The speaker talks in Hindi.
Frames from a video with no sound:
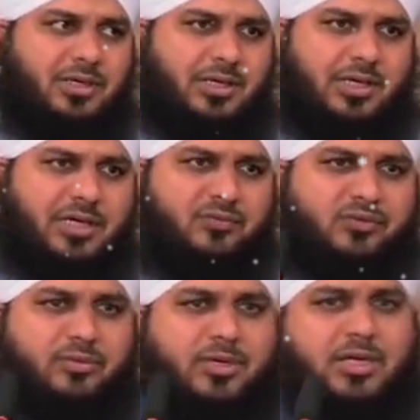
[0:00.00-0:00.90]
ऐलान
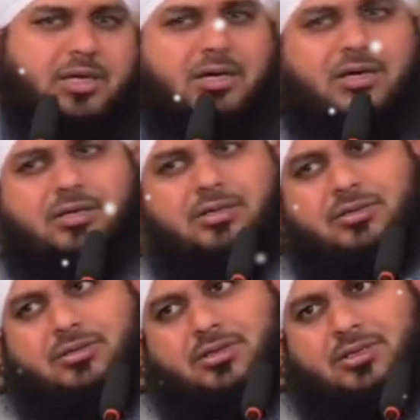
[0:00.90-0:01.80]
फरमाया
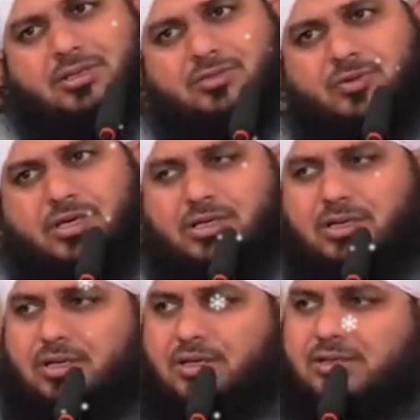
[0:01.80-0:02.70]
गजवा के
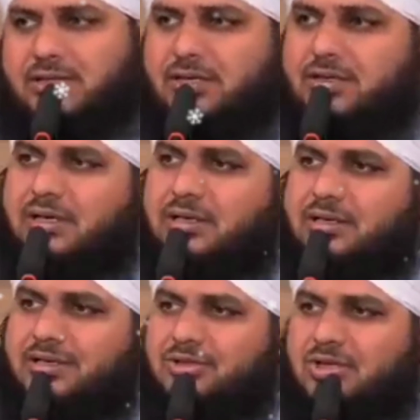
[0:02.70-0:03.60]
लिए जंग के
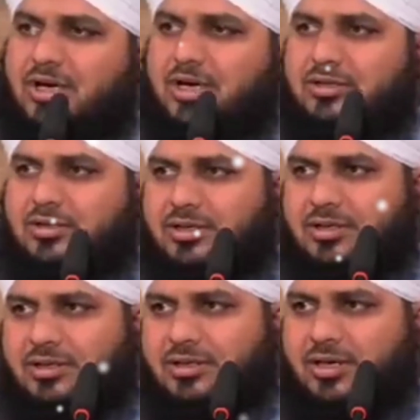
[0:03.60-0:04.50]
लिए जिहाद के
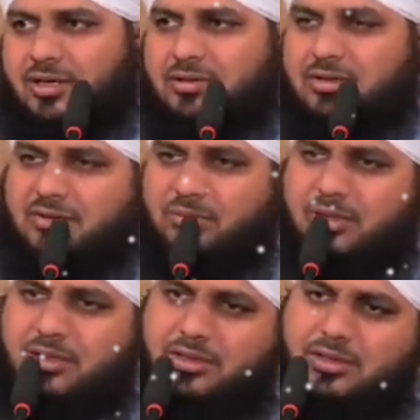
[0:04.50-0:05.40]
लिए कहत का ज़माना